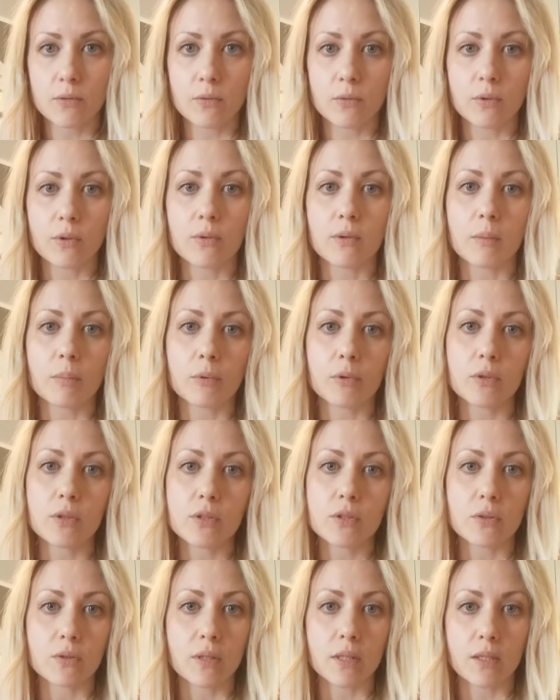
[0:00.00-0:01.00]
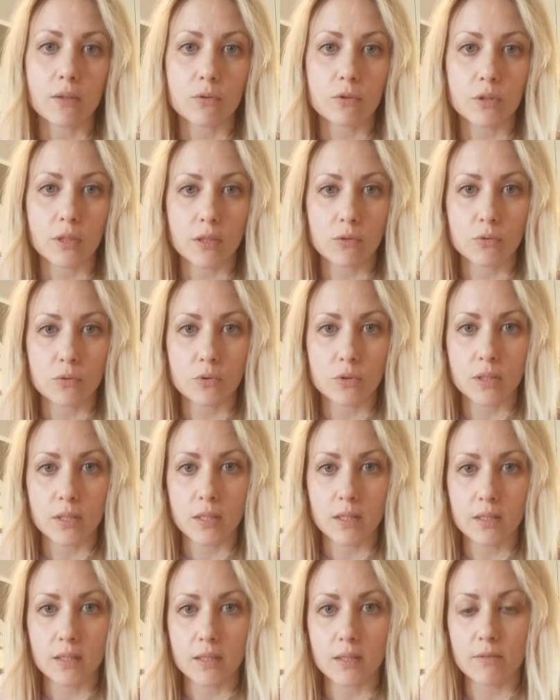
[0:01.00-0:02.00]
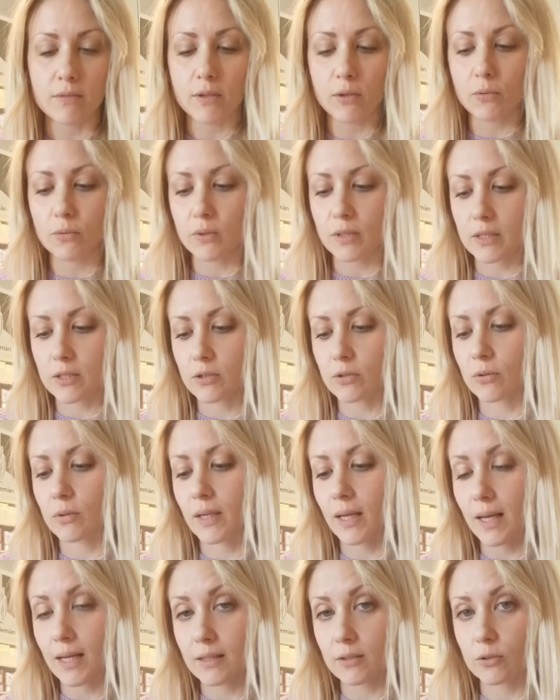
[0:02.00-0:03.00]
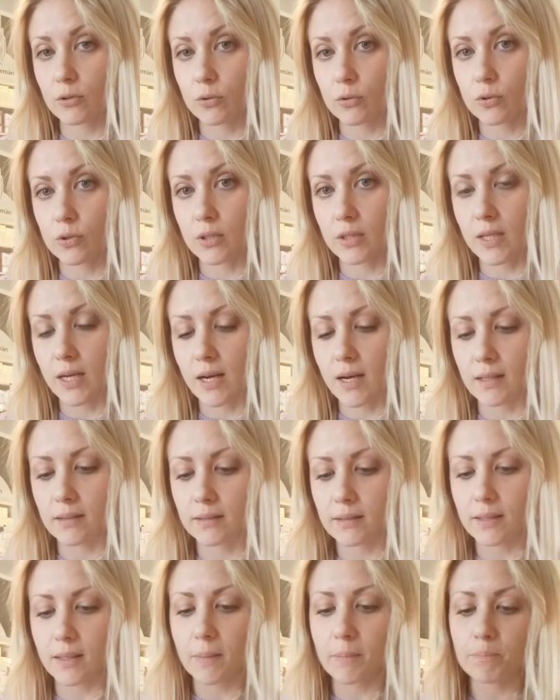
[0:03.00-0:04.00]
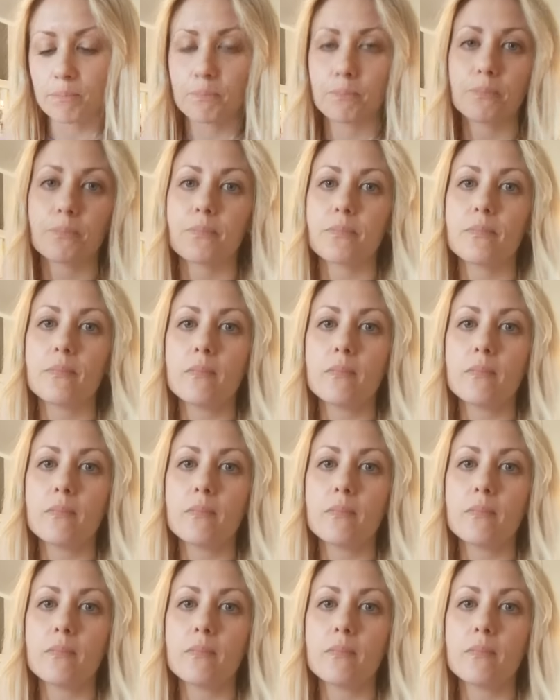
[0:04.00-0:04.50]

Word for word: dunque una protezione dallo stress ossidativa con azione antiossidante